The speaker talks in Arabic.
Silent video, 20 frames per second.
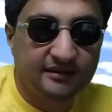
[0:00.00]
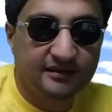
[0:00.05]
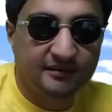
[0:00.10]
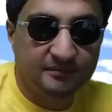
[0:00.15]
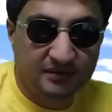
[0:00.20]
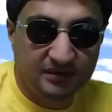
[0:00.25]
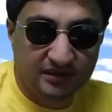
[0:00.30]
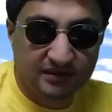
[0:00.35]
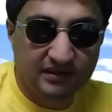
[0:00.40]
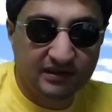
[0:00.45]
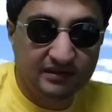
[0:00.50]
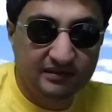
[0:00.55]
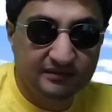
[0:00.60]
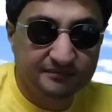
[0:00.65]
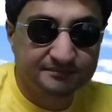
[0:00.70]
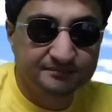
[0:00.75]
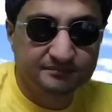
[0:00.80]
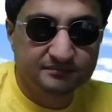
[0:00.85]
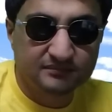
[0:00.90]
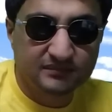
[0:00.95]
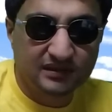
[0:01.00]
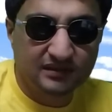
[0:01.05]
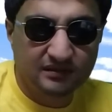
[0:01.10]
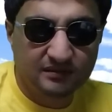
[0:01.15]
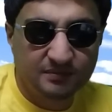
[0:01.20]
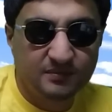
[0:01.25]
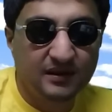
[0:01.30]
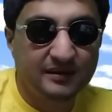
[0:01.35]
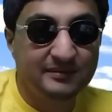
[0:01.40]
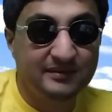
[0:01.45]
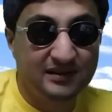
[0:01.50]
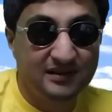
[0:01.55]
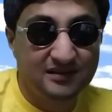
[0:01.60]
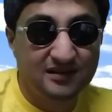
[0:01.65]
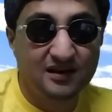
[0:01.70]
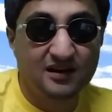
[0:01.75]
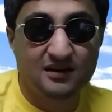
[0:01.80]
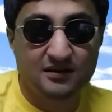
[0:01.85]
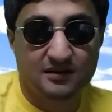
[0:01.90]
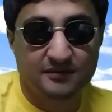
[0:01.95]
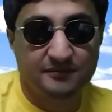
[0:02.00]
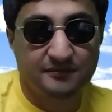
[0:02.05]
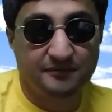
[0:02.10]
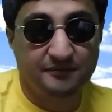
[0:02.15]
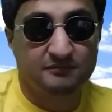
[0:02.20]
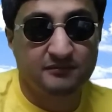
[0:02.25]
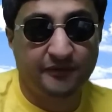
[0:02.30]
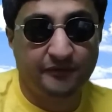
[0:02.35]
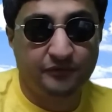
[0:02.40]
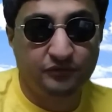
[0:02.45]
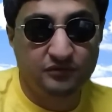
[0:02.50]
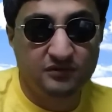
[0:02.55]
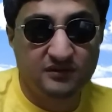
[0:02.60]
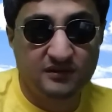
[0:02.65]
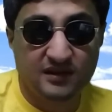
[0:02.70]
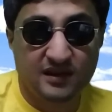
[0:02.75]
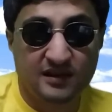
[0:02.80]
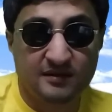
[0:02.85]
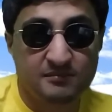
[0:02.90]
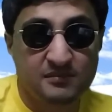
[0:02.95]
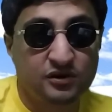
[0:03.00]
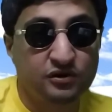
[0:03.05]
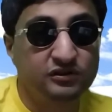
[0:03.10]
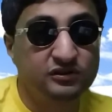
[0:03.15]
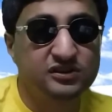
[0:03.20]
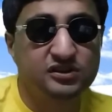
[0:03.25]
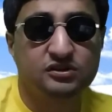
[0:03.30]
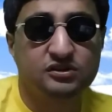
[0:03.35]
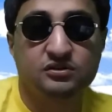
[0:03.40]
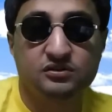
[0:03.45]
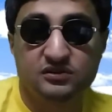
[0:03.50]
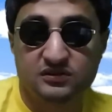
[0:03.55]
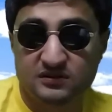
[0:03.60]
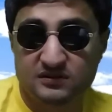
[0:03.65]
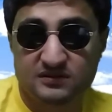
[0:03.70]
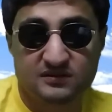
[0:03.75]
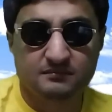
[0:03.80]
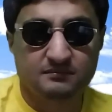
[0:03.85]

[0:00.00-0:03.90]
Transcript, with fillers: امينه اللي انت بتعمليه ده قرف المفروض آه، ما اكلش الرز